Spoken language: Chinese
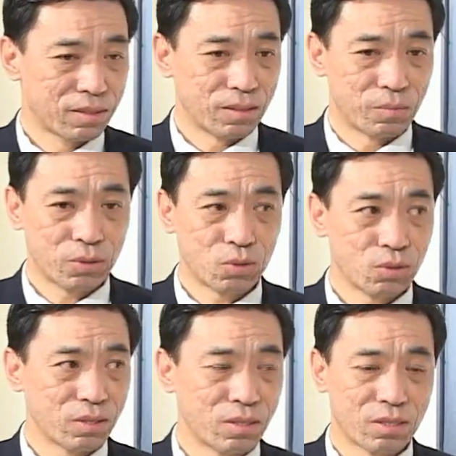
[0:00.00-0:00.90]
你不是
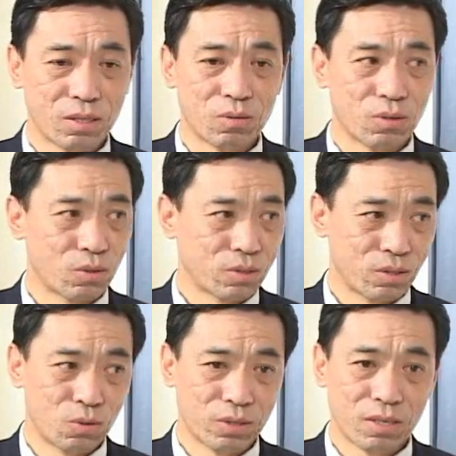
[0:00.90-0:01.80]
说你生活
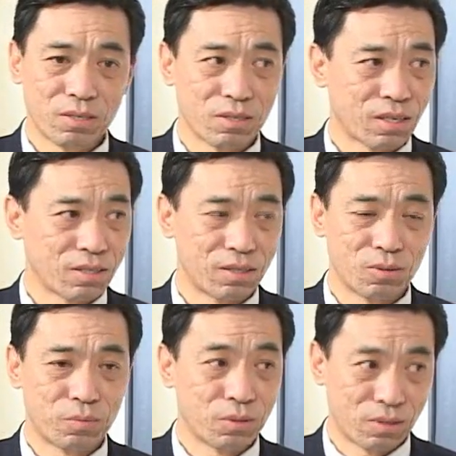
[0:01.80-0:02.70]
生活在世上你
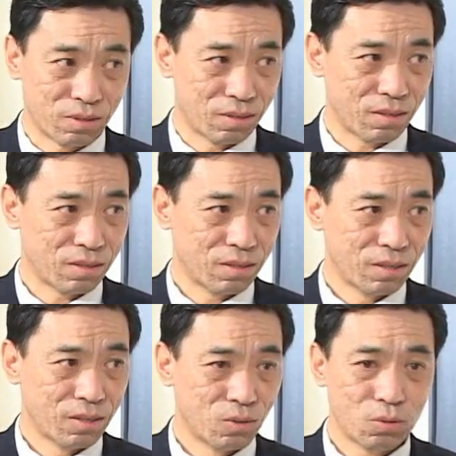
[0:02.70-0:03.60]
就不死了？
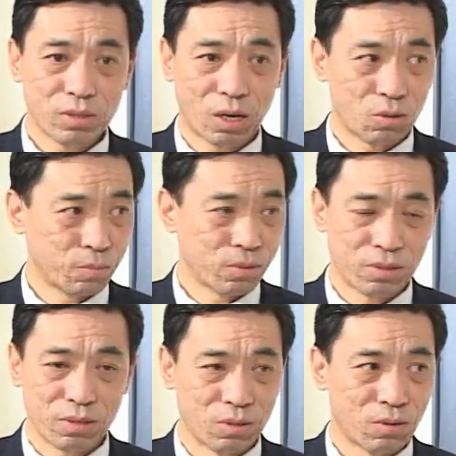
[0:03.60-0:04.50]
如果假如不
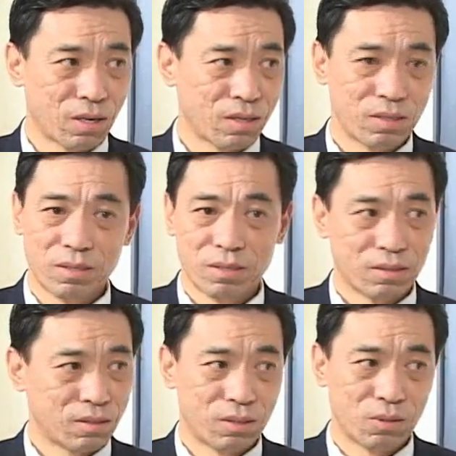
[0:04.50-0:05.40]
死的话，
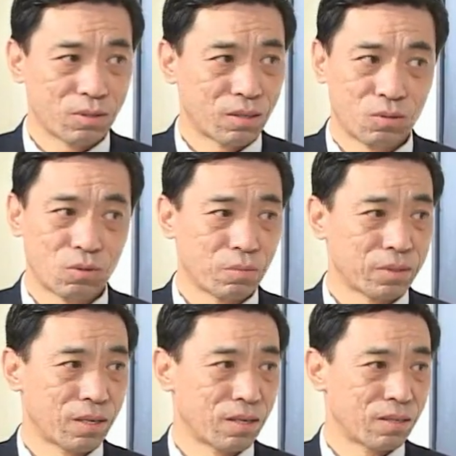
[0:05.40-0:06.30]
地球上是装不
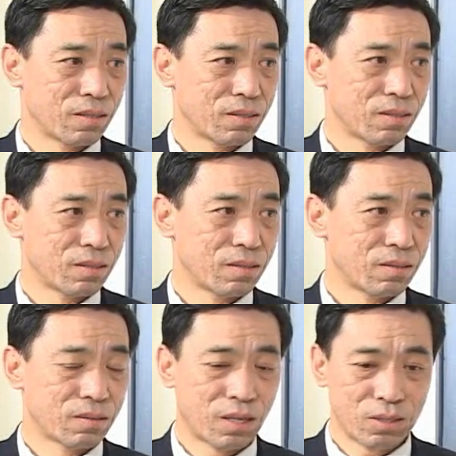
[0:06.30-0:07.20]
下了。
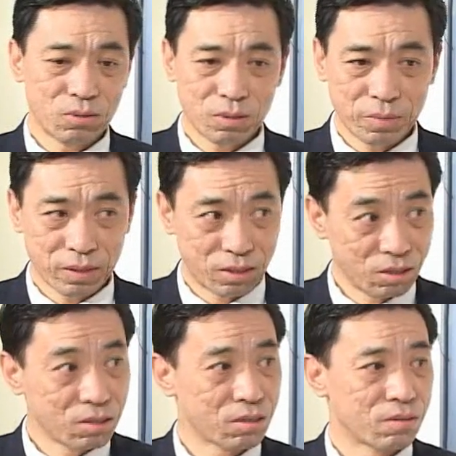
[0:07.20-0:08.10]
它就是这么个
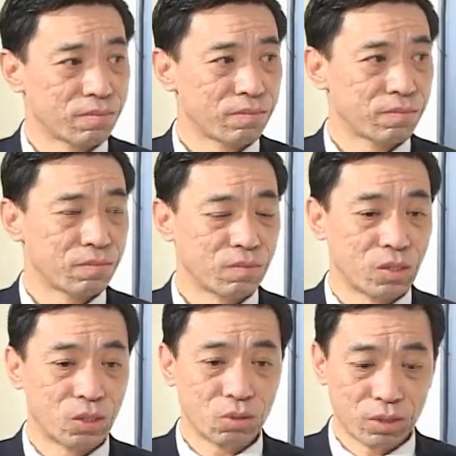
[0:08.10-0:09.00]
机制，
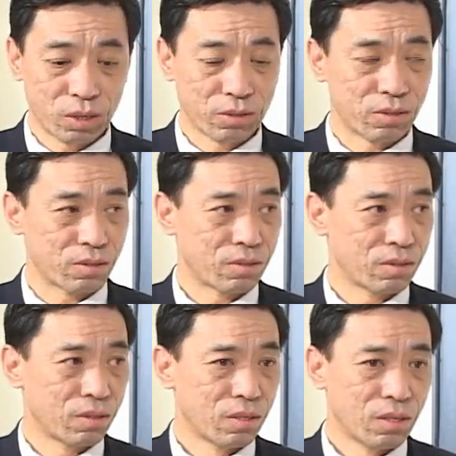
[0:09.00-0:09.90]
你就是要死。
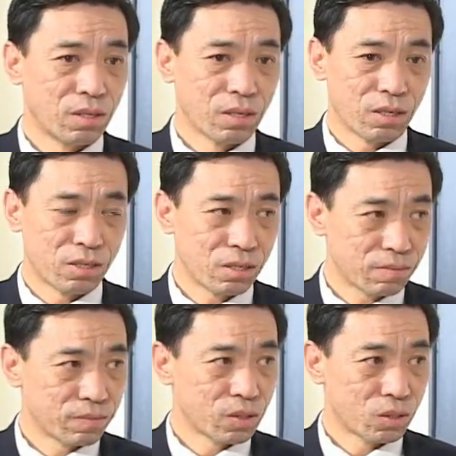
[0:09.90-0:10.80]
可
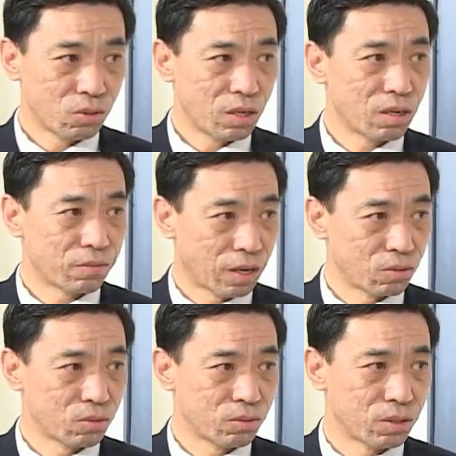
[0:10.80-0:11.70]
是修炼了法
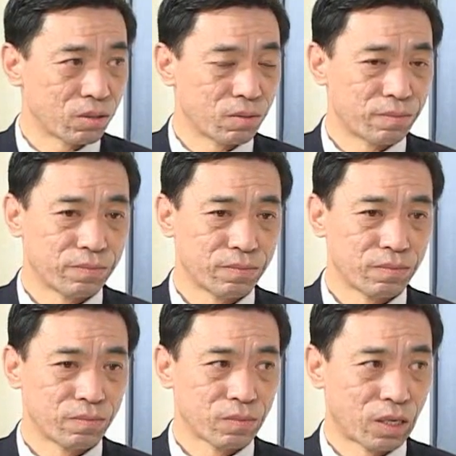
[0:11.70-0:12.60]
轮功以后，
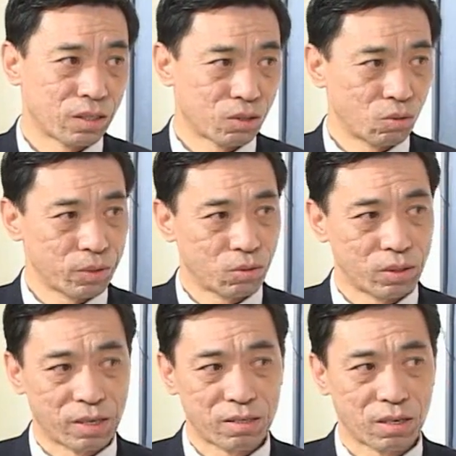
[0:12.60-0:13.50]
他的寿命
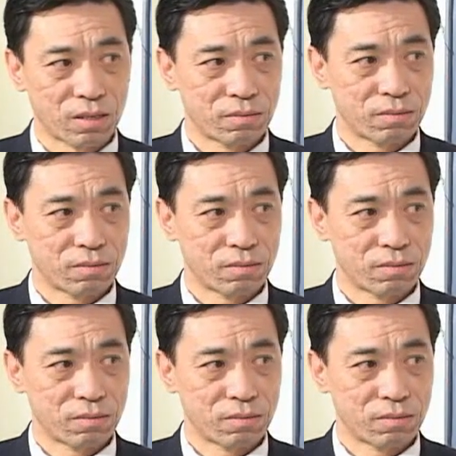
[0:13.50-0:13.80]
会延长。